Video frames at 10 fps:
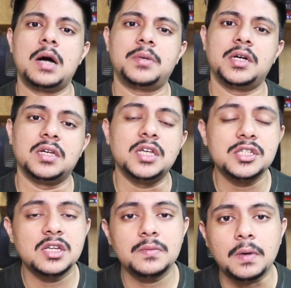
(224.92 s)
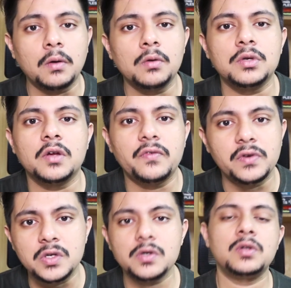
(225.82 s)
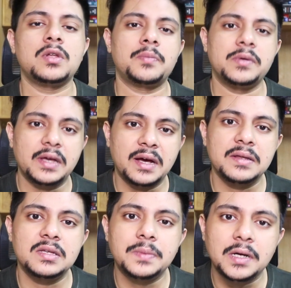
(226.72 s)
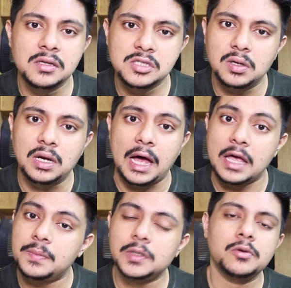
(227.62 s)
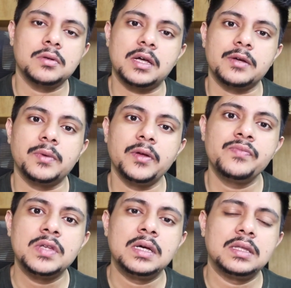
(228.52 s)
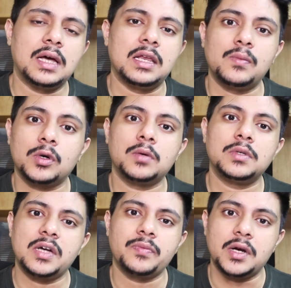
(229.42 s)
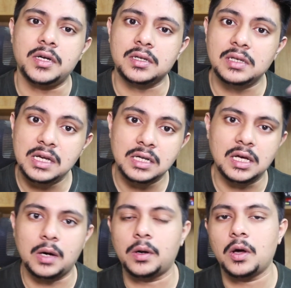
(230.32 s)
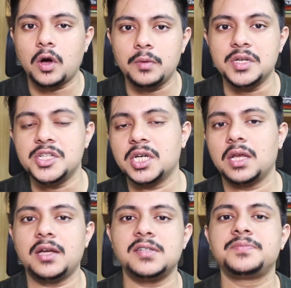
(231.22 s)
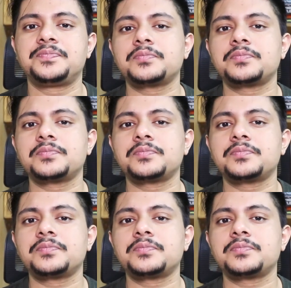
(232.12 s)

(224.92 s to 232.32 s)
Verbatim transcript: আমার নিশ নিয়ে বানানো দুটো ভিডিও কিন্তু আপনি দেখে নিতে পারেন যেগুলো আই বাটনে থাকবে তাহলে মোটামুটি আপনার একটা ক্লিয়ার ধারণা হবে ইনশাল্লাহ